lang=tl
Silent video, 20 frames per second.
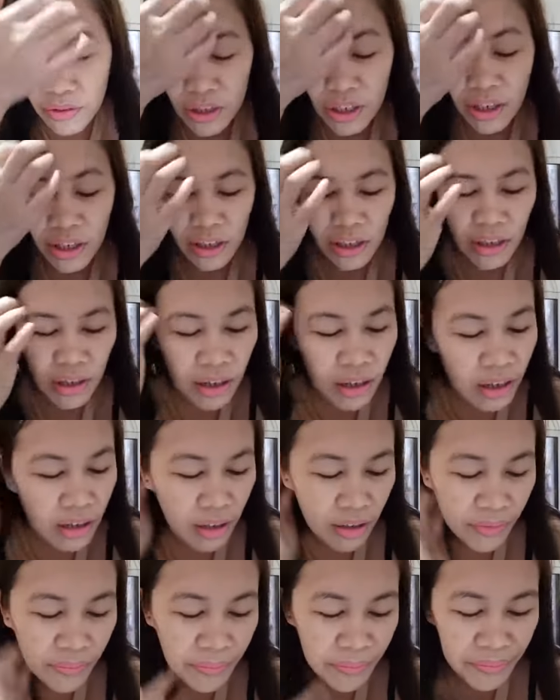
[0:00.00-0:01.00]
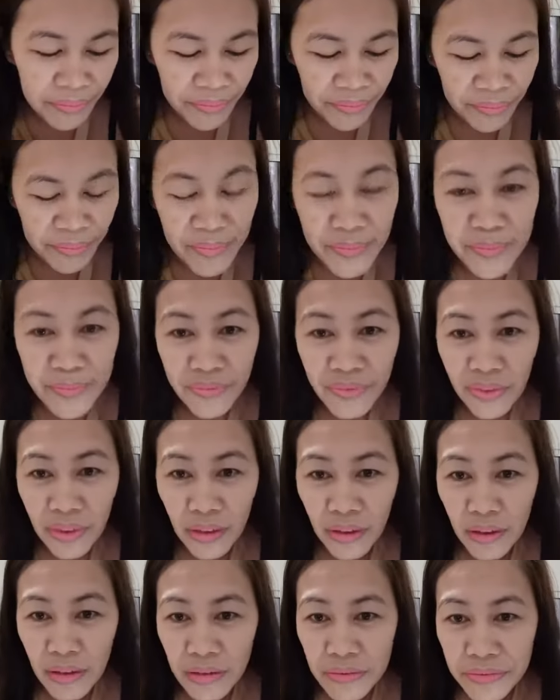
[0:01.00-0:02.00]
Sige na. Pila man,
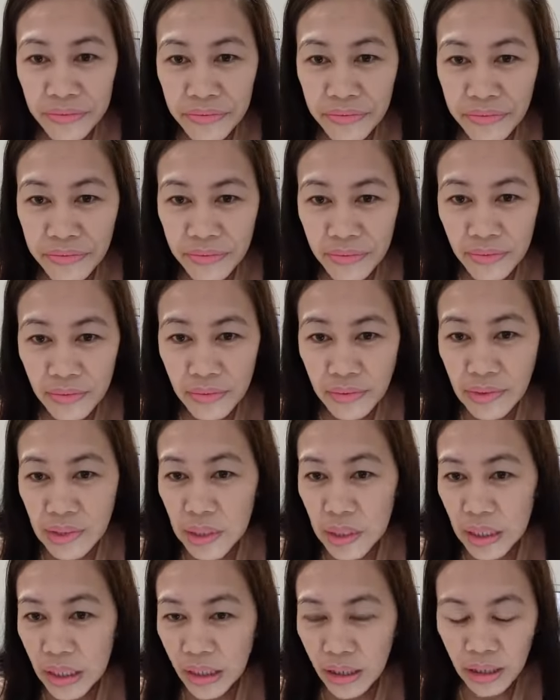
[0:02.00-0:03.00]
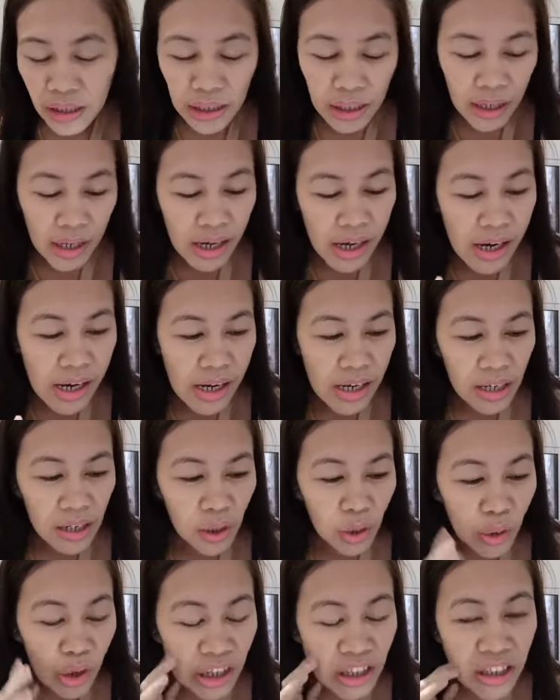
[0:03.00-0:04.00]
pila man imong uslan?
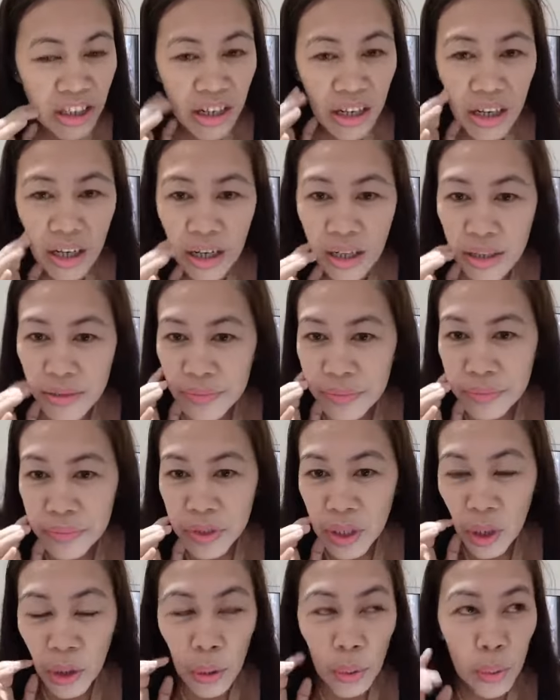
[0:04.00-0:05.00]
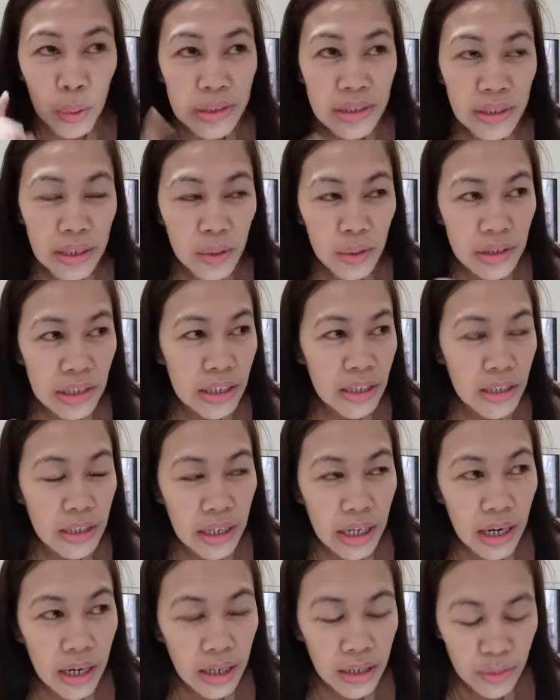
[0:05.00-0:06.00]
Kuandra. Kuandra. 1,000
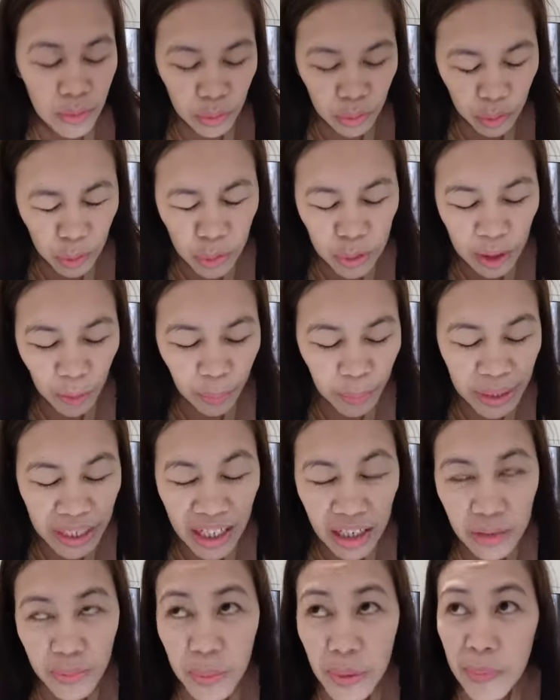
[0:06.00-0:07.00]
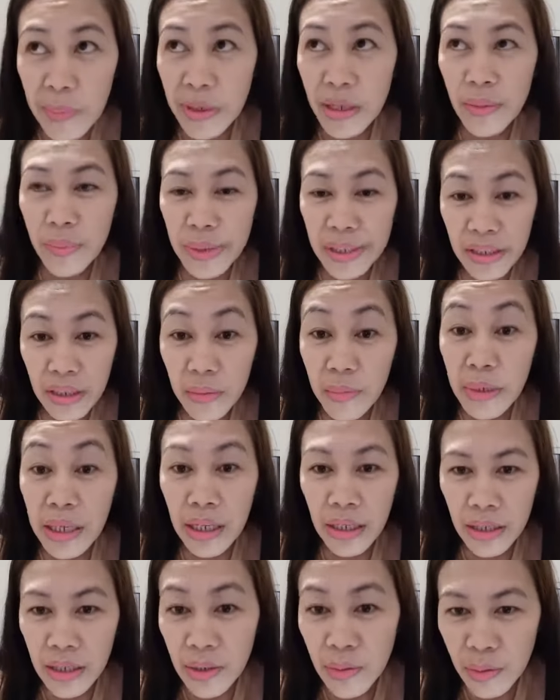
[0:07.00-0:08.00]
sar. Ug, ug sa Pinas pa mga 20
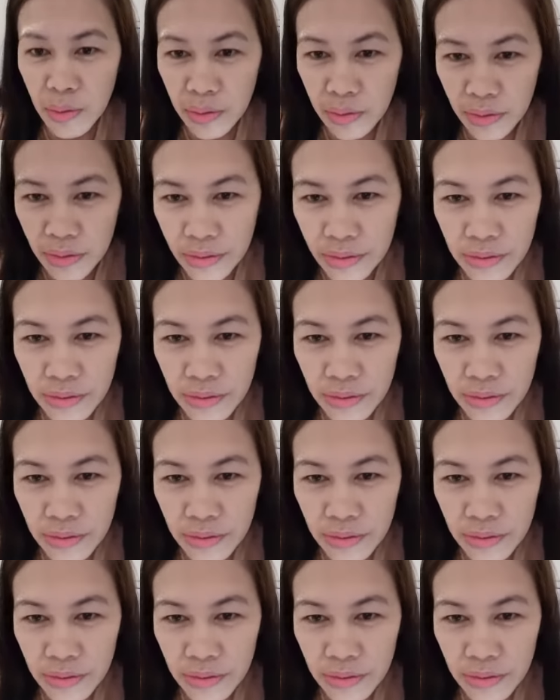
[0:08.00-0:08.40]
mil gyud.